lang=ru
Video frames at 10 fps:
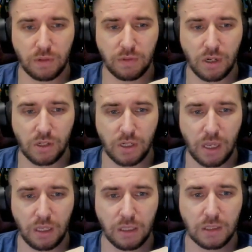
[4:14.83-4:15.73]

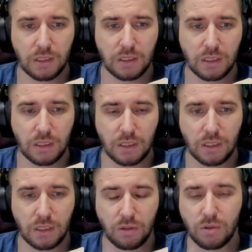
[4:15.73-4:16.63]
ворожей.
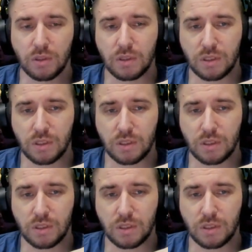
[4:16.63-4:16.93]
Ой,